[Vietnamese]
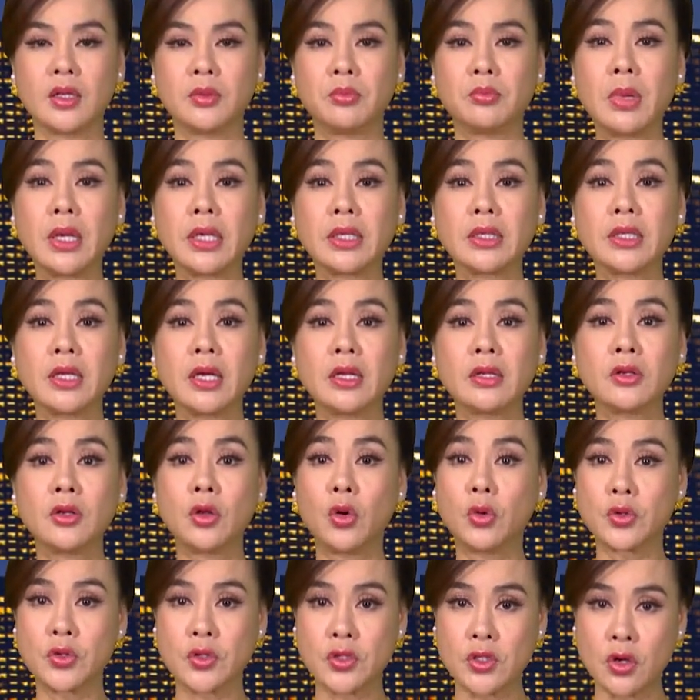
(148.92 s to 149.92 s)
bệnh nhân
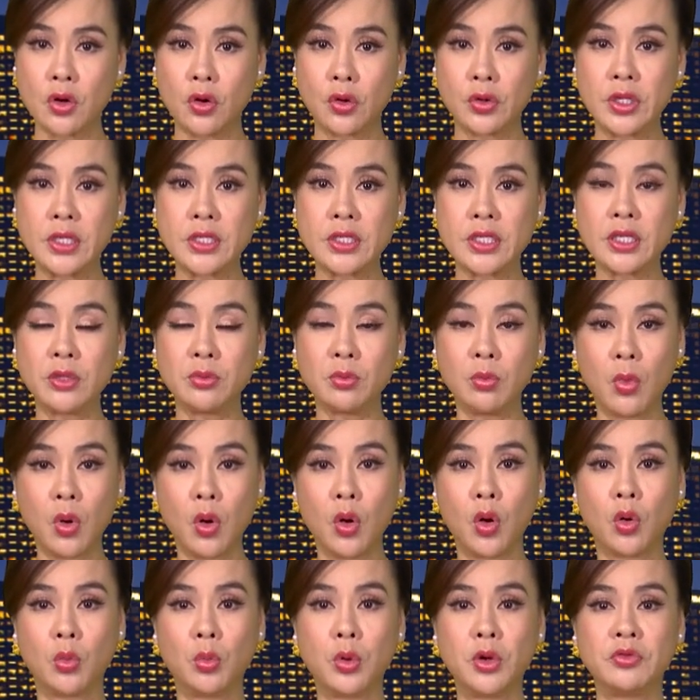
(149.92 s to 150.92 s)
đổ xô đi xin
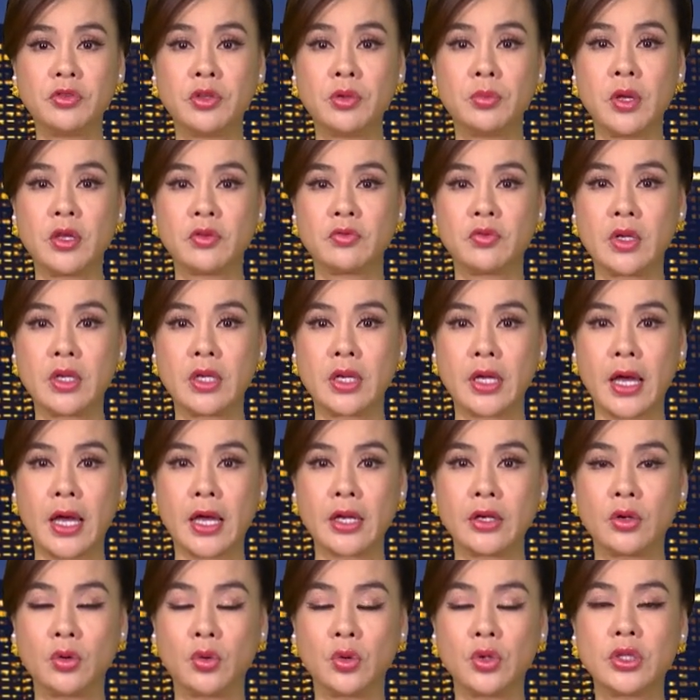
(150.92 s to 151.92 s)
mổ bởi vì bệnh viện ở
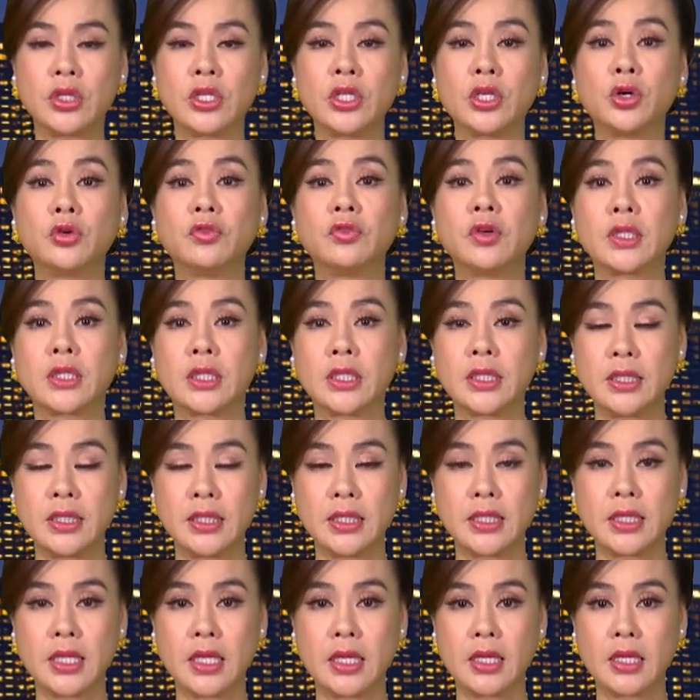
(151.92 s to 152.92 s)
Hà Nội thiếu vật tư
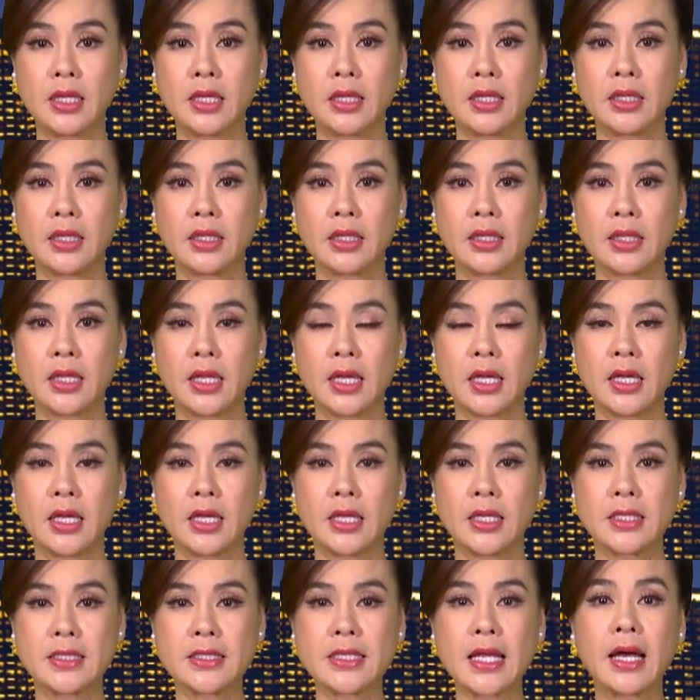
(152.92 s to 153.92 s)
y tế.
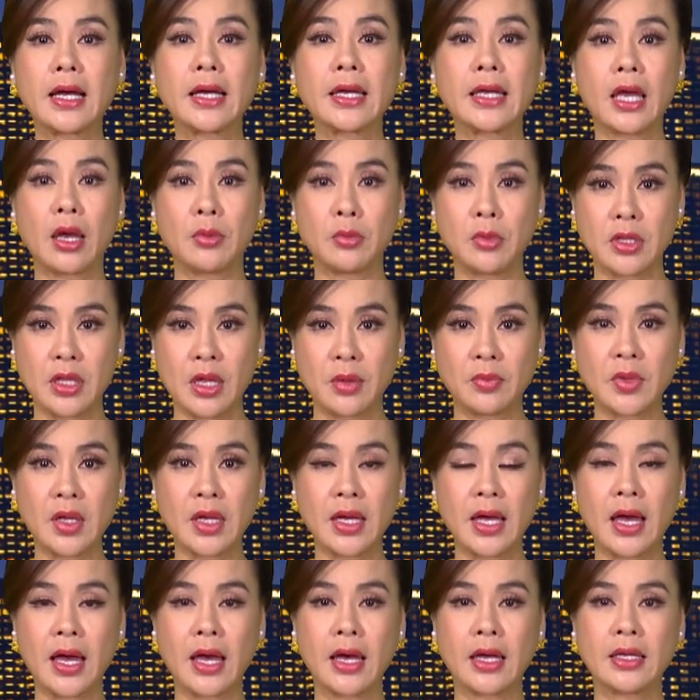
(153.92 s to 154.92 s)
Sáng ngày 28
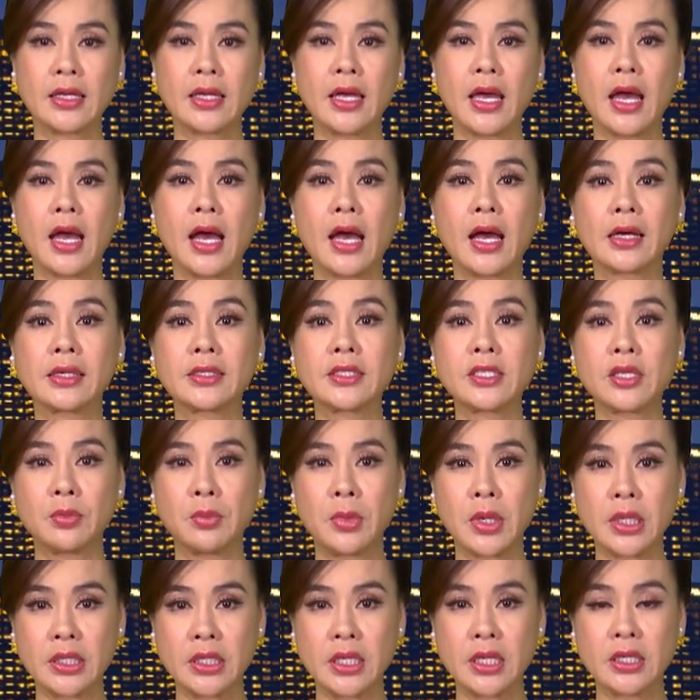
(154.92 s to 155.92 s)
tháng 2, hàng
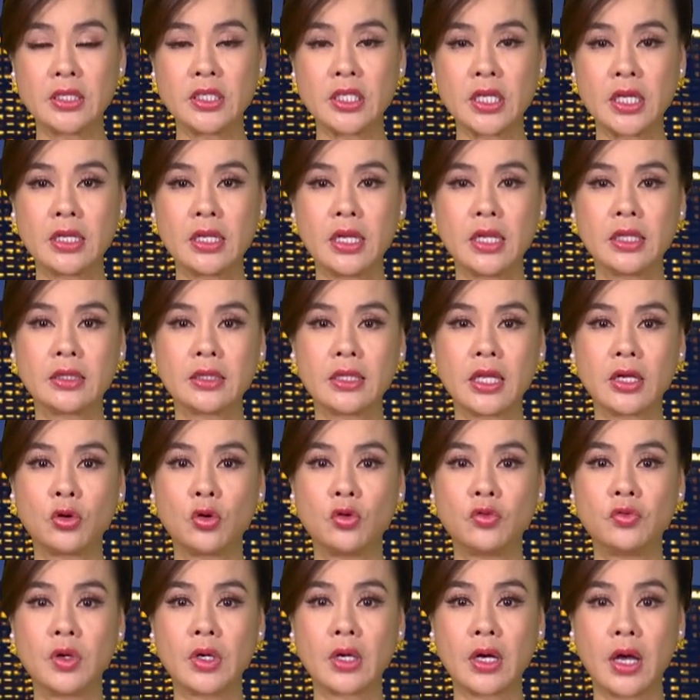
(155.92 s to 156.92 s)
trăm bệnh nhân chen lấn tại
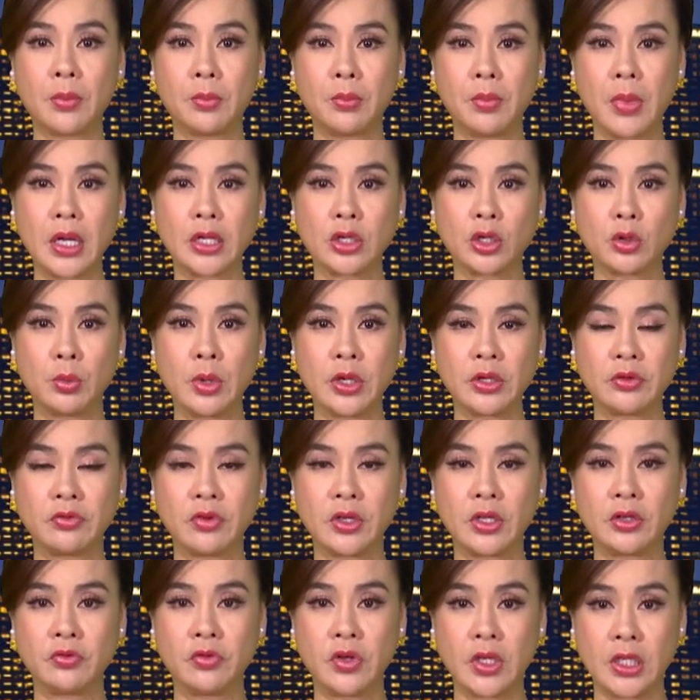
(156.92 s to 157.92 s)
khu vực khám bệnh của Bệnh
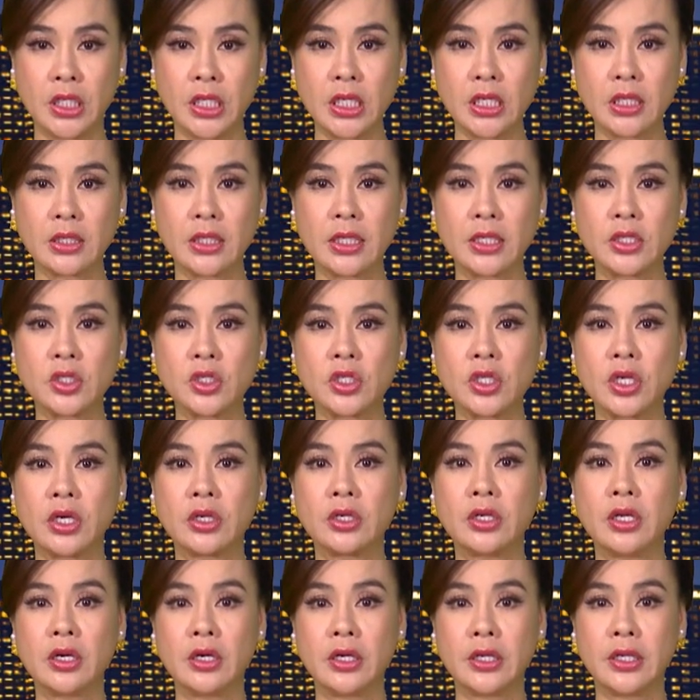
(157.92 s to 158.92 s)
viện Việt Đức để
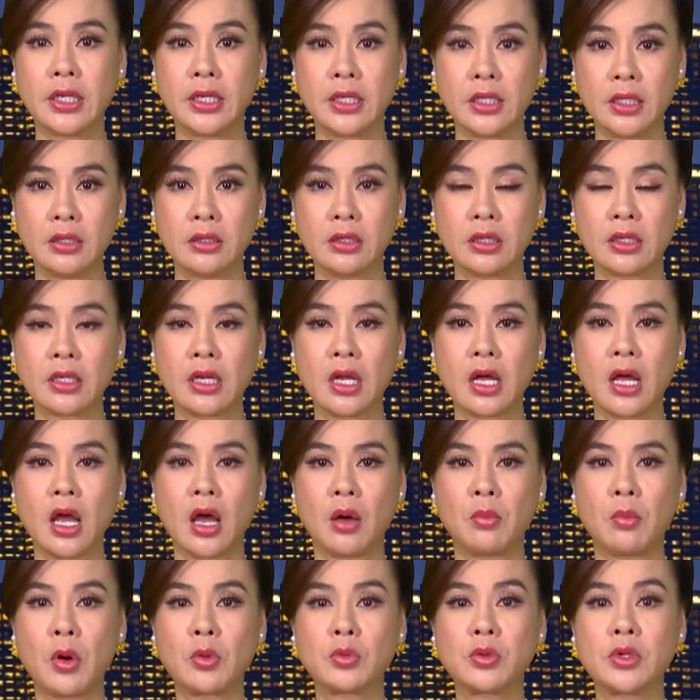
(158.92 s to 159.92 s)
chờ đợi đến lượt,
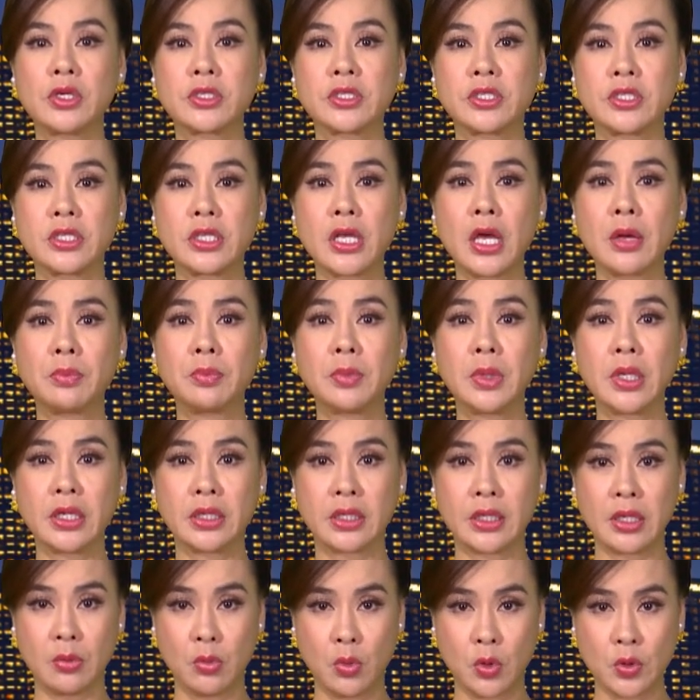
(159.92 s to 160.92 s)
mong được xếp
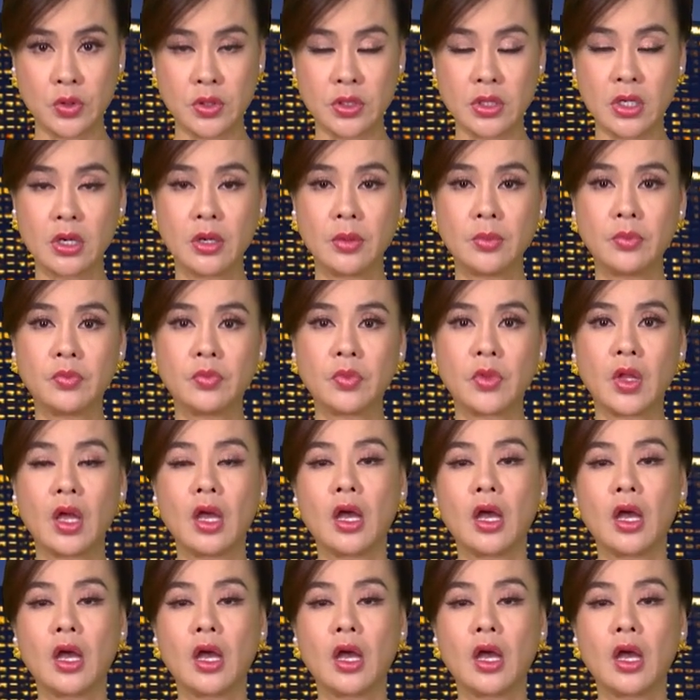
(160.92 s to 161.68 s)
lịch để mổ sớm.